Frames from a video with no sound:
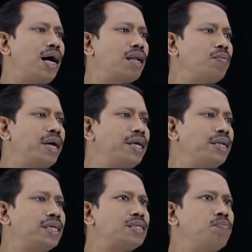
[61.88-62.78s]
আর
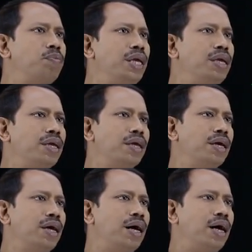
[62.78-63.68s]
মাইনাস পি
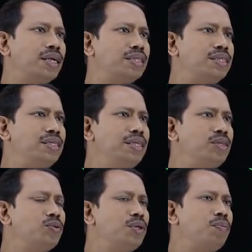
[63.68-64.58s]
আর সি
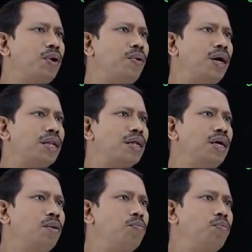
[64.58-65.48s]
টু দি পাওয়ার
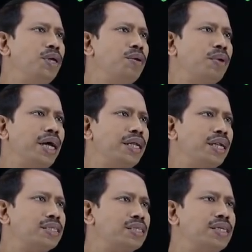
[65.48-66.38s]
পি
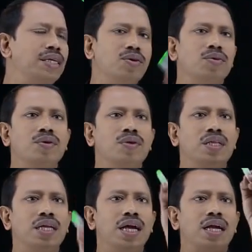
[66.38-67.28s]
মাইনাস কিউ
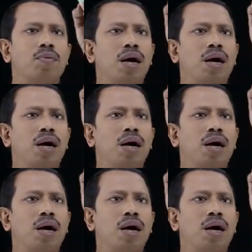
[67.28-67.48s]
এটা